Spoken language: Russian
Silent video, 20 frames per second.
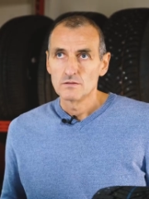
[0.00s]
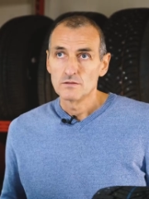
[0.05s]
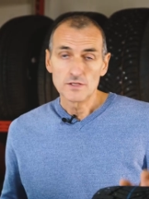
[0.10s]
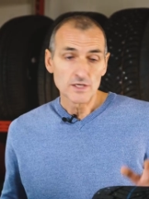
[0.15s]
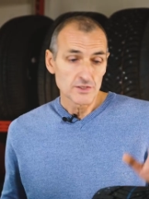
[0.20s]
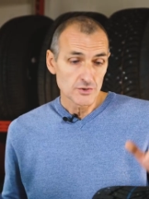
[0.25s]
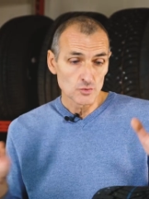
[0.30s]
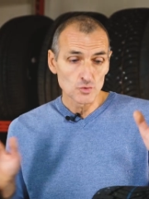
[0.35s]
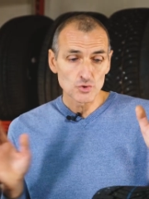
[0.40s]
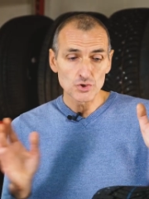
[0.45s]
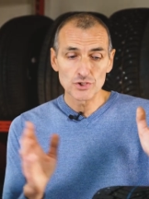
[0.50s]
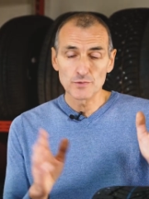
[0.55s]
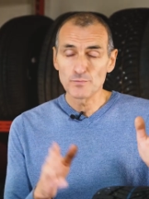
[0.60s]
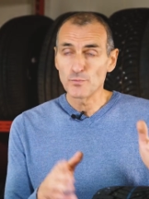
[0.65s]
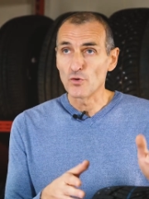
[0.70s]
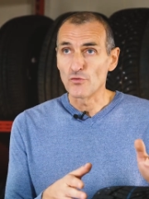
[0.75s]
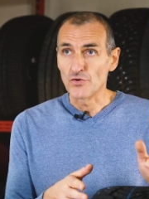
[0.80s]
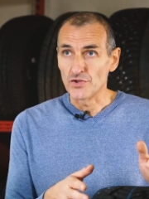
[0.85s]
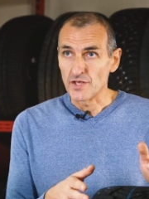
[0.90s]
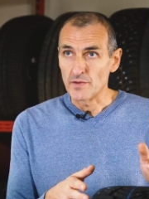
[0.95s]
Начну с
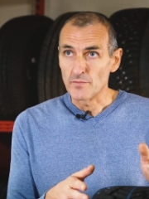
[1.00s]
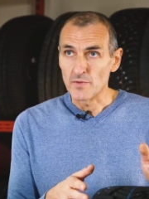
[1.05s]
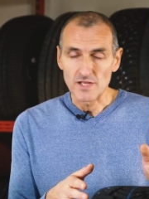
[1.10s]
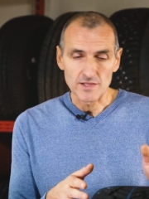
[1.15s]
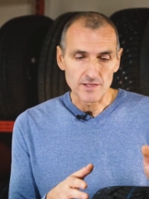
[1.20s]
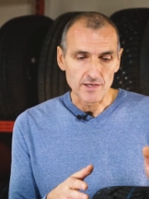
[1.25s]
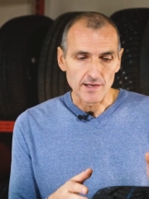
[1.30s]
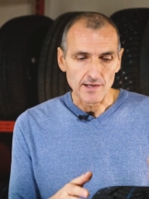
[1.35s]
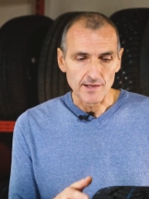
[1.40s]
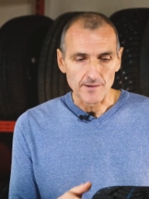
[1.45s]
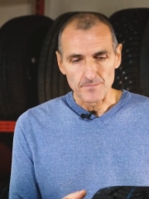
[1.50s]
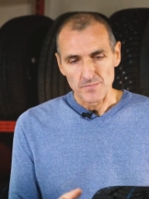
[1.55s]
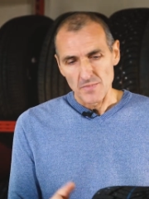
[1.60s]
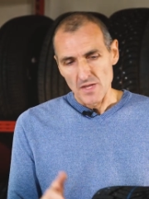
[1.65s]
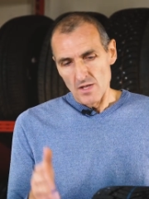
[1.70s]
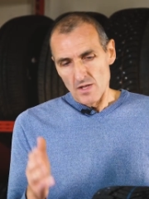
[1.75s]
шипованной модели.